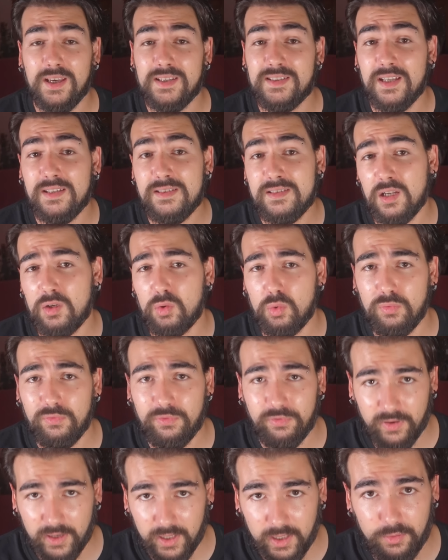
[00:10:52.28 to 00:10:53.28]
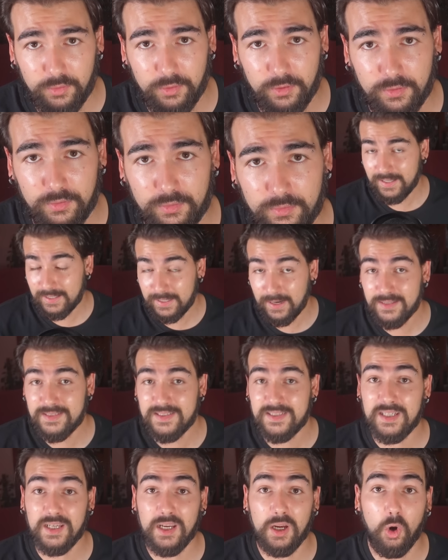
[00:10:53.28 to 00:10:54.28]
e senza alcun freno.
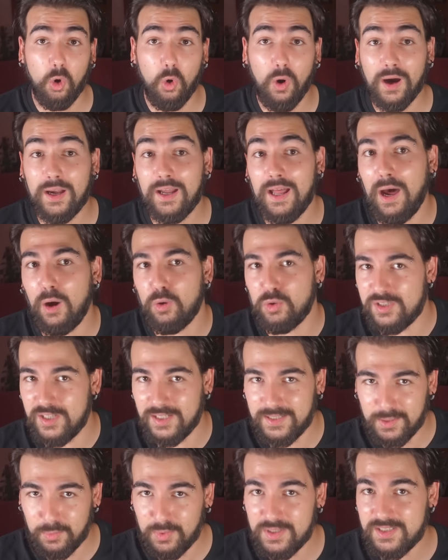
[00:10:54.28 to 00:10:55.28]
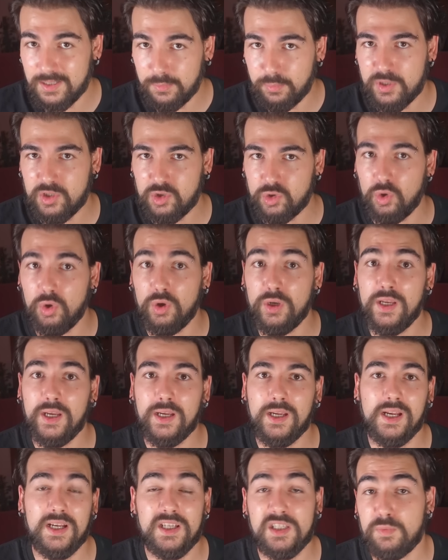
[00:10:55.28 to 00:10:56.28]
Grazie o a causa di queste persone
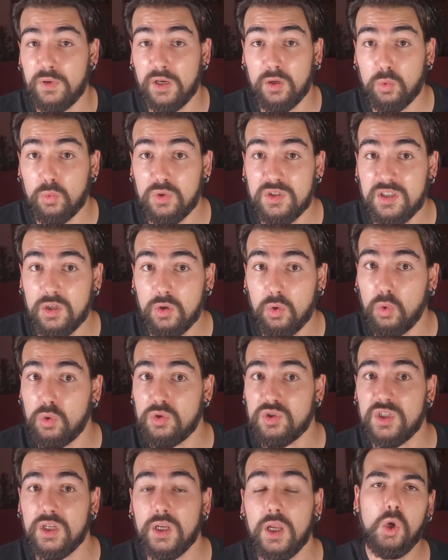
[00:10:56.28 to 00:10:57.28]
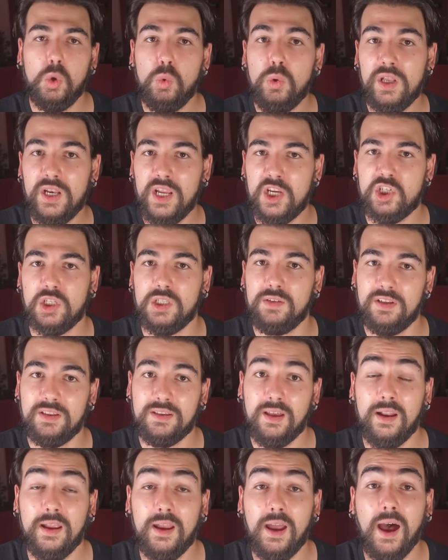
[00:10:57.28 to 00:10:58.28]
che gli spiegano queste cose, lui riesce a
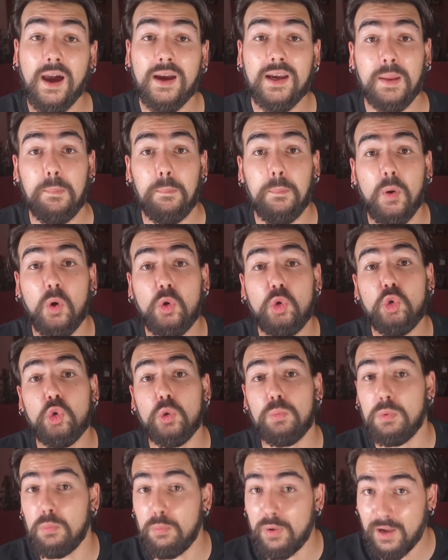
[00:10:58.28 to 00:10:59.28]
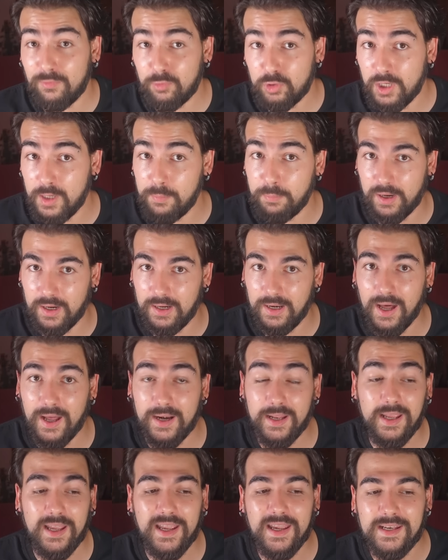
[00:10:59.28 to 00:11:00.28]
diventare anche molto più bravo nel
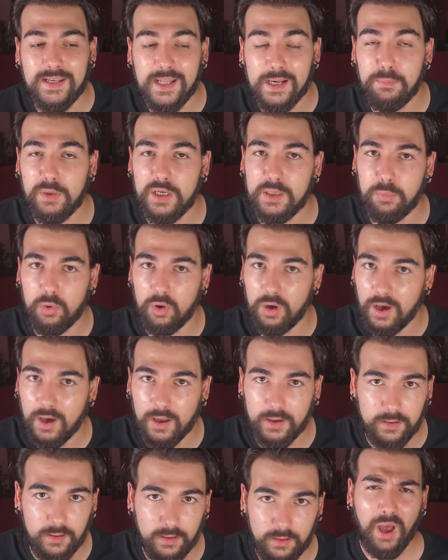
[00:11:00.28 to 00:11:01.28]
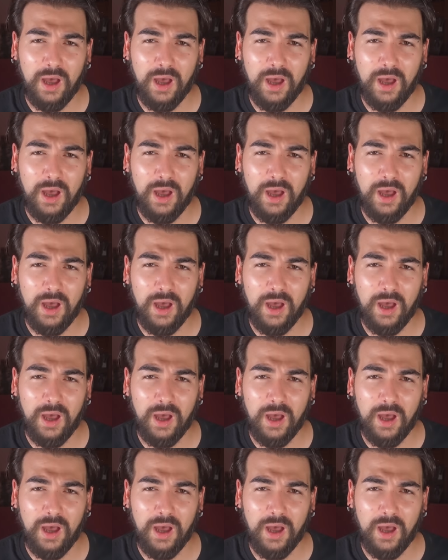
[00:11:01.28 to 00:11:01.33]
parlare e nel manipolare.